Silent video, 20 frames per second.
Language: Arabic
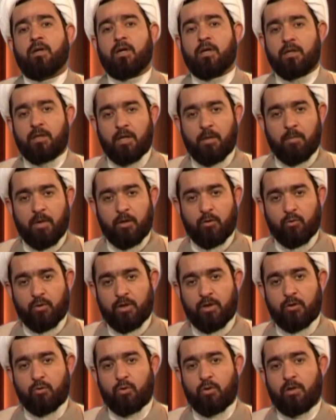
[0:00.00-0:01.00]
انما
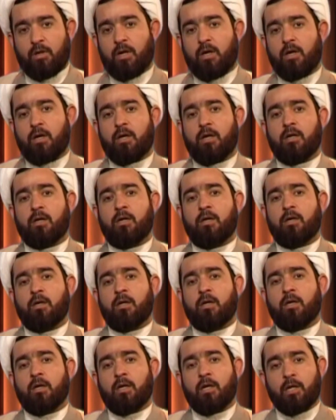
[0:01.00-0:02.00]
يريد الله
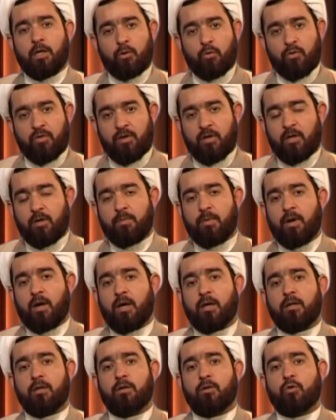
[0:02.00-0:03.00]
ليذهب
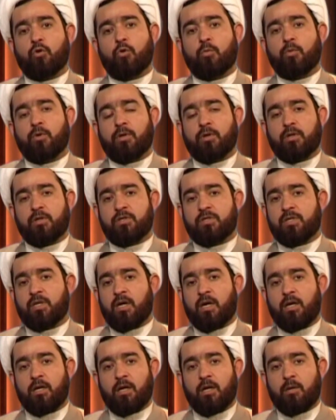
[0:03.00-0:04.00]
عنكم الرجس
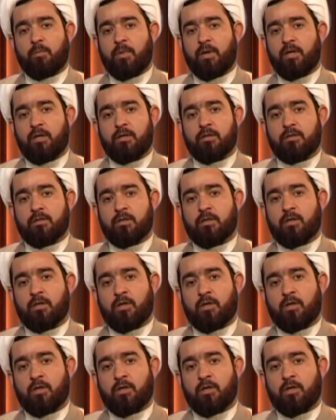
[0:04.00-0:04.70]
اهل البيت